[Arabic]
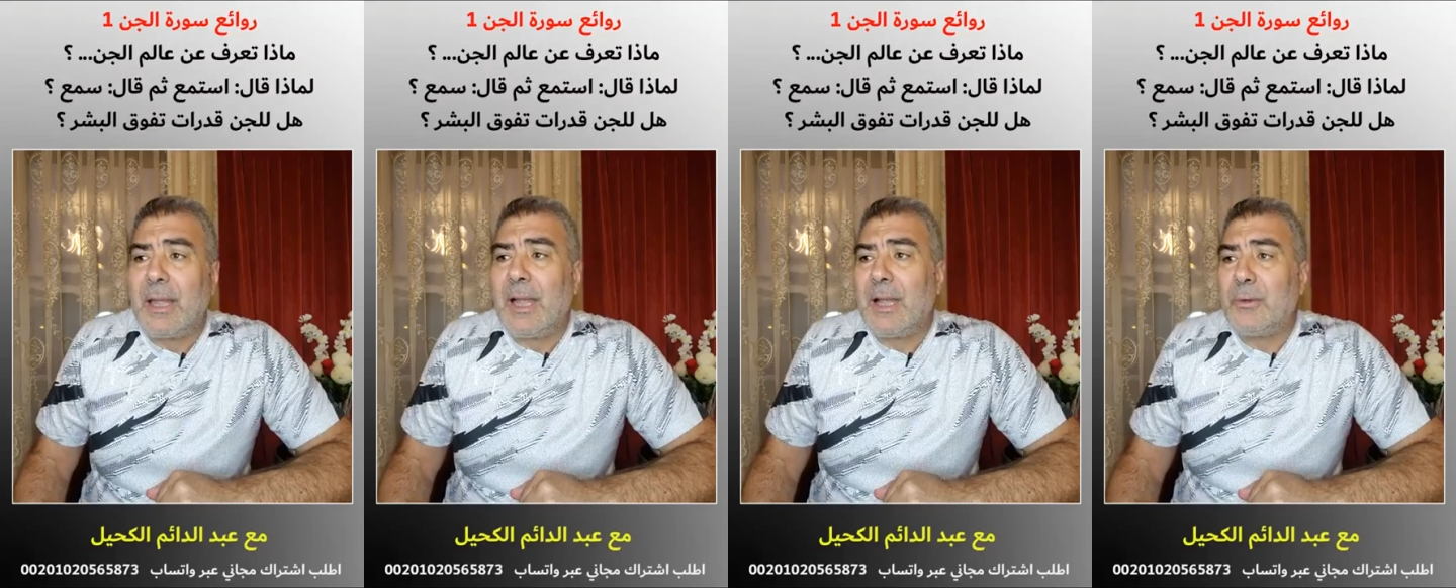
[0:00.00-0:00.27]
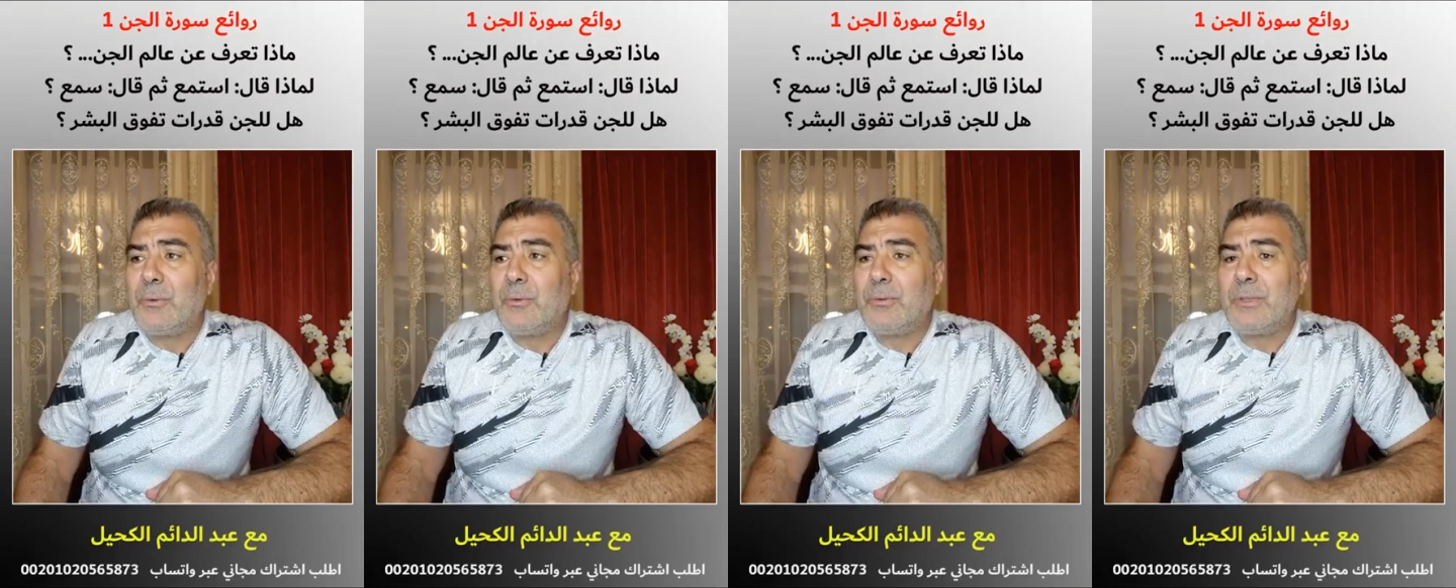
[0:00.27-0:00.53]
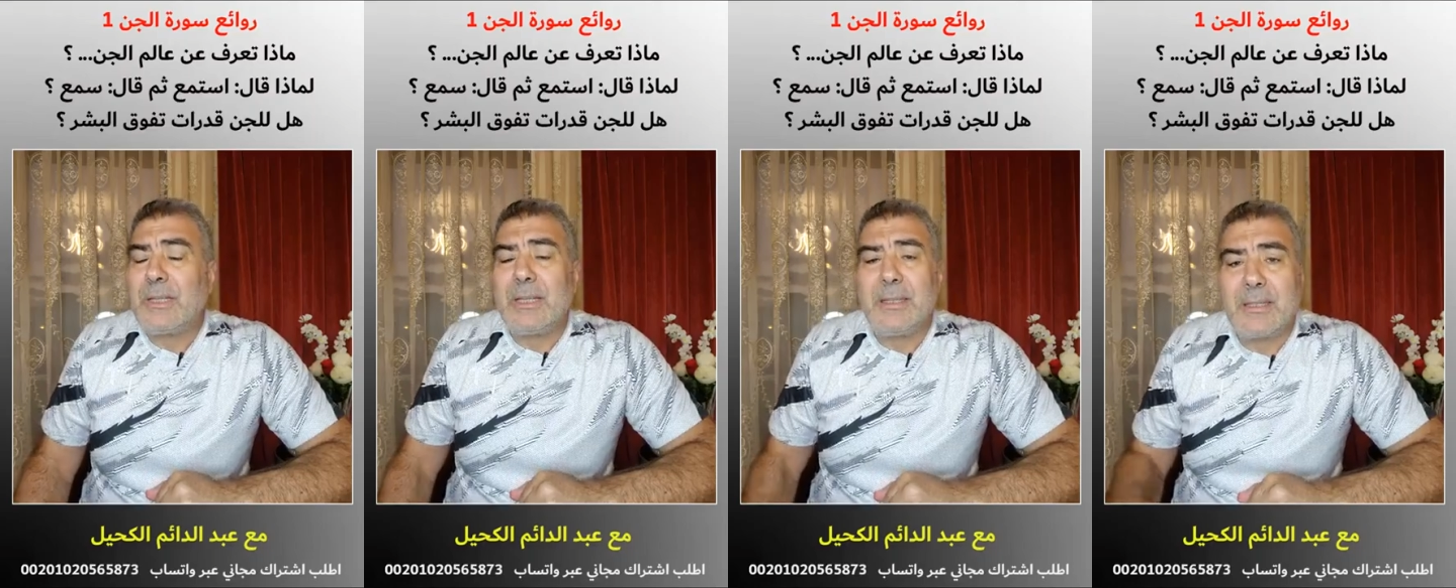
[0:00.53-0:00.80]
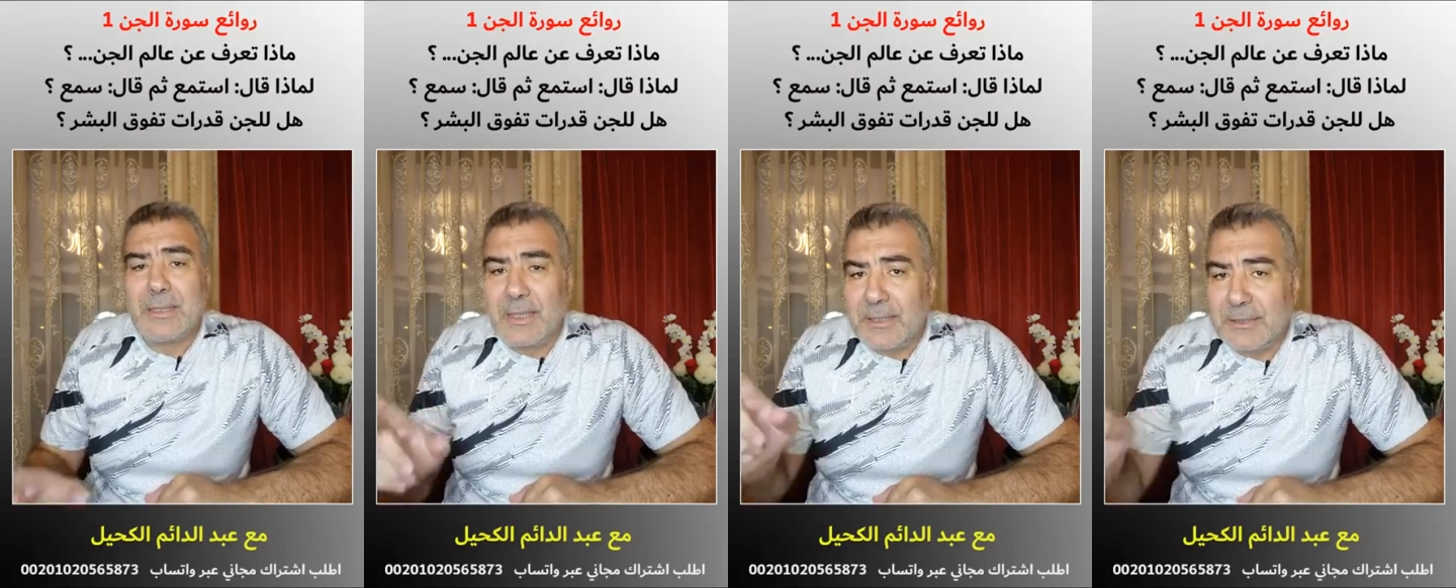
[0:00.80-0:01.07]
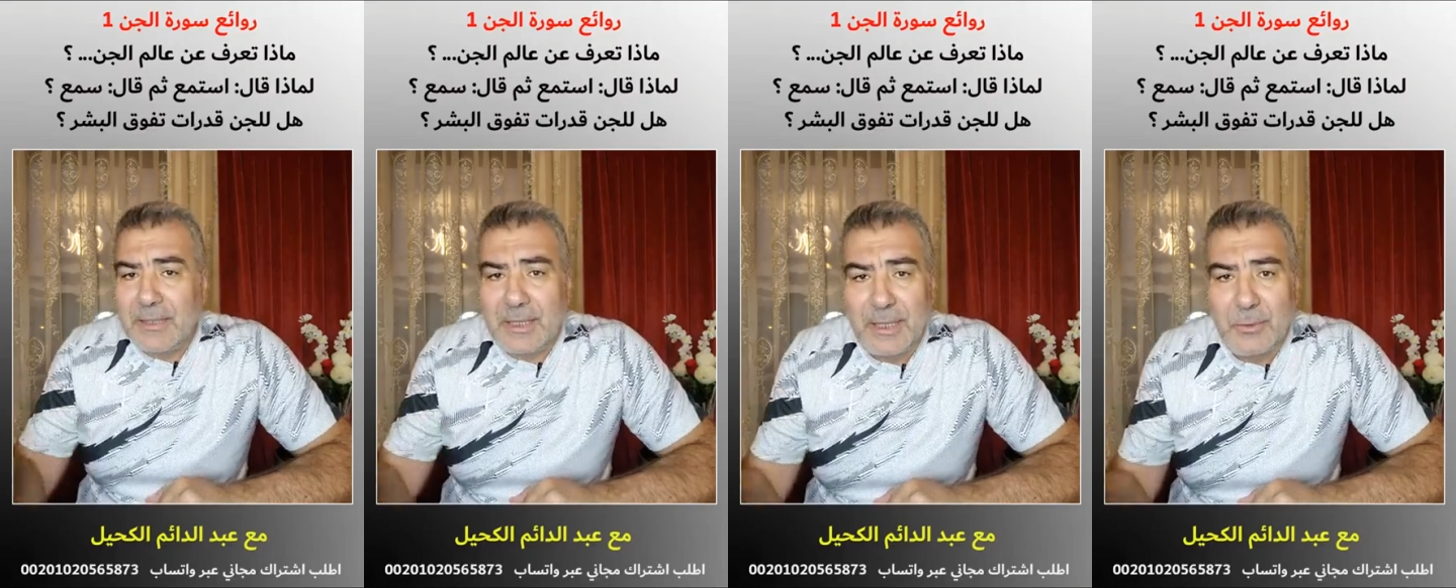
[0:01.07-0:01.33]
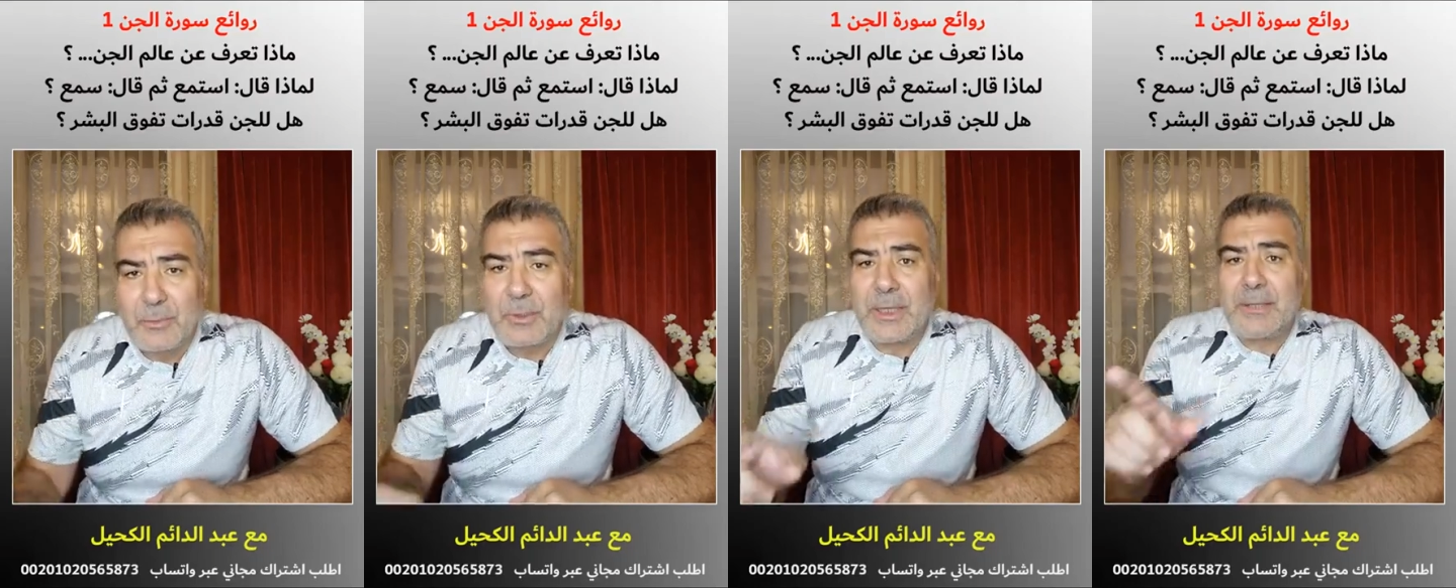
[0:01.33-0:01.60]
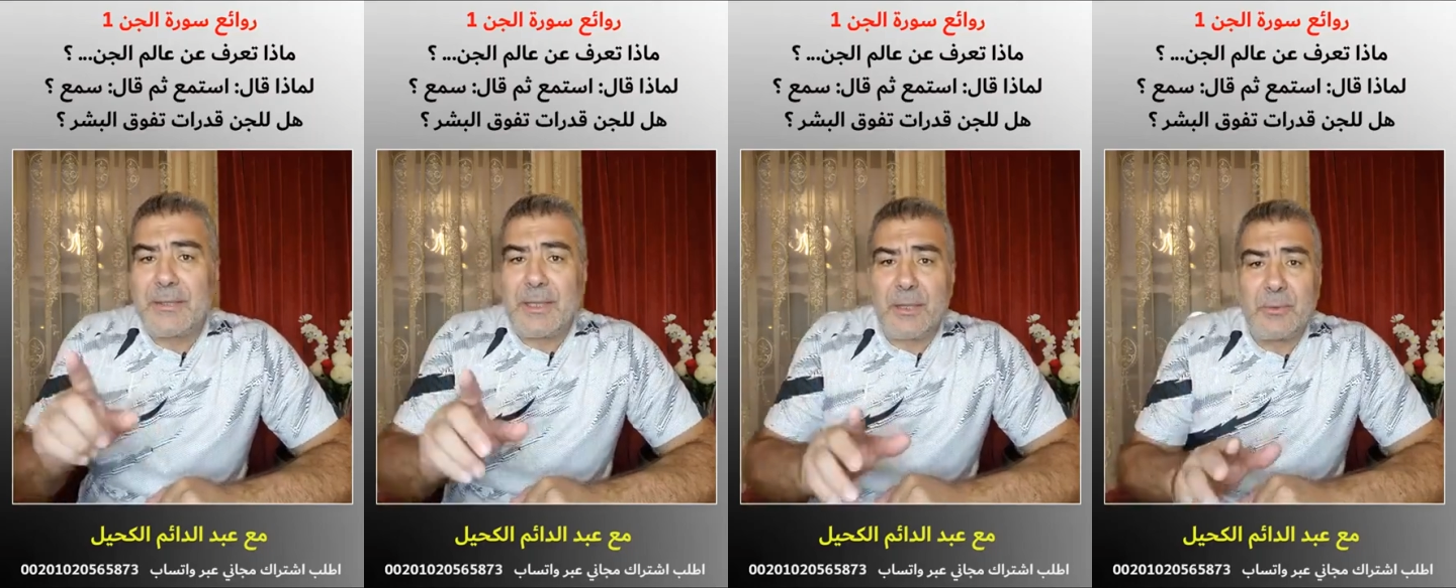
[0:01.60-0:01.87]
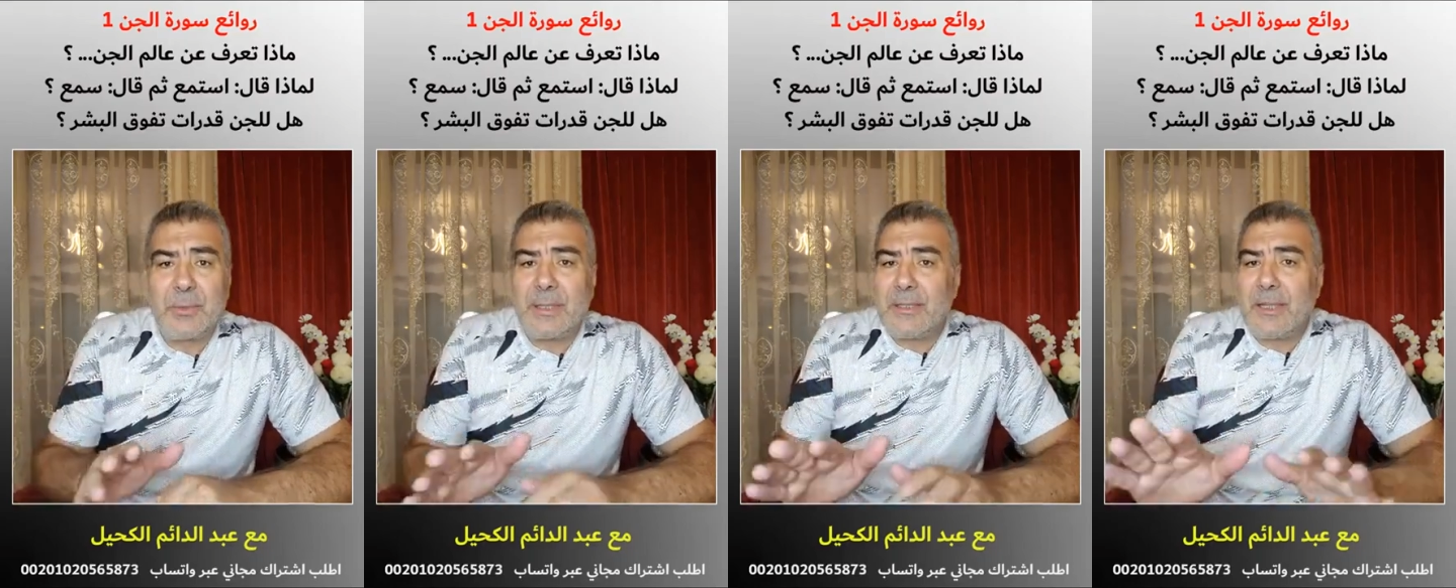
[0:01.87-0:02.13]
أو كذا أو كذا
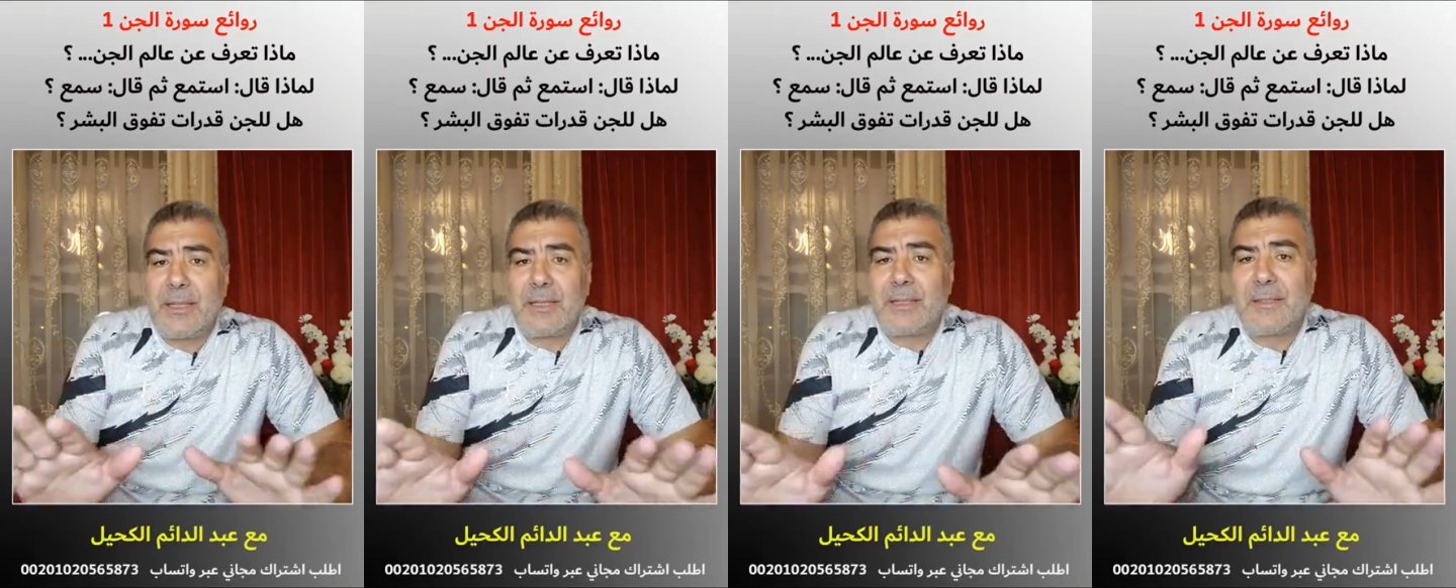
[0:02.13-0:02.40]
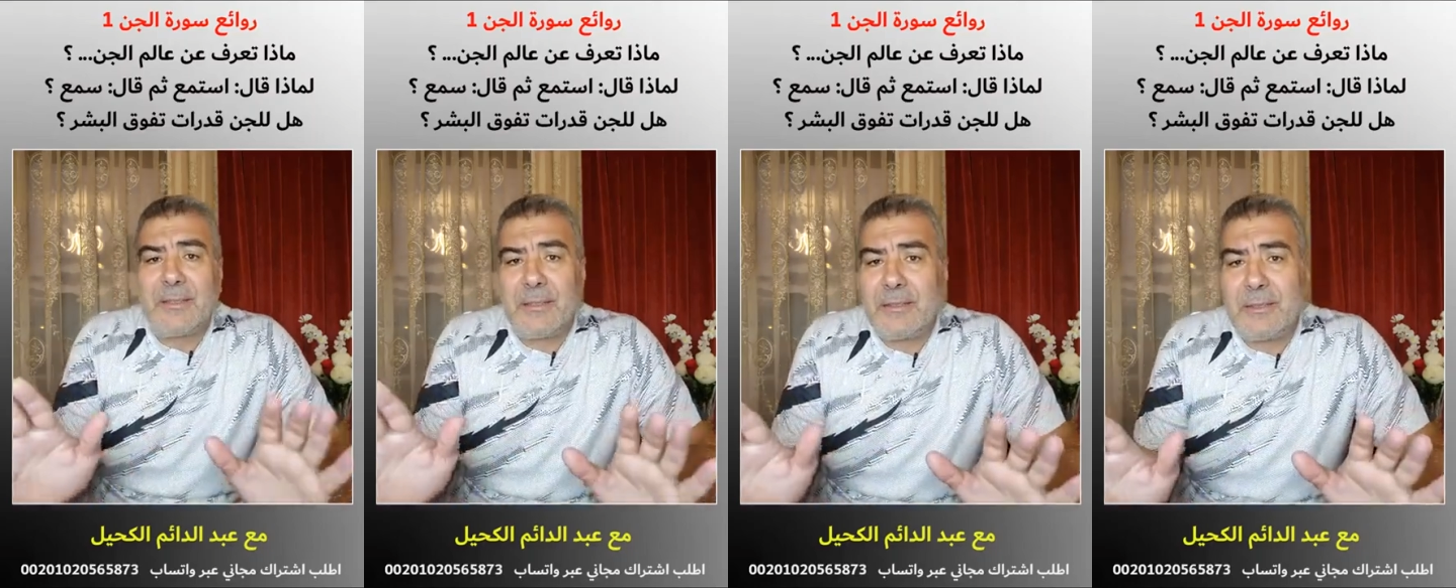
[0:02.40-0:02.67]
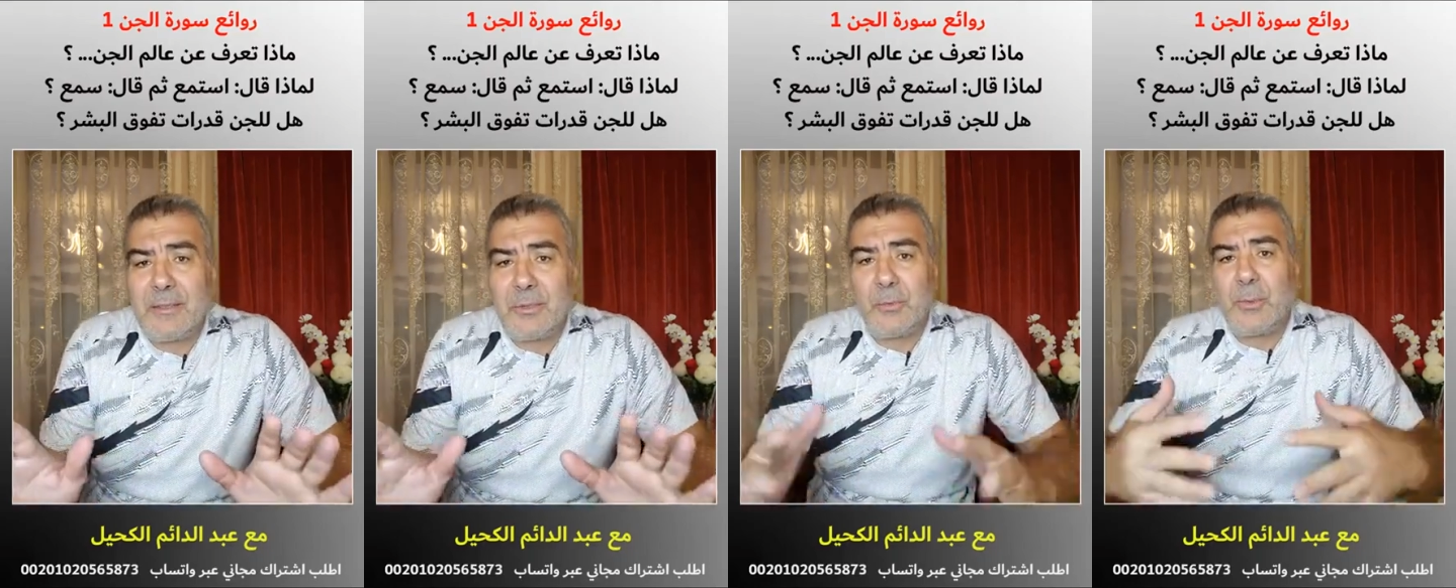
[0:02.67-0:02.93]
أو كذا هكذا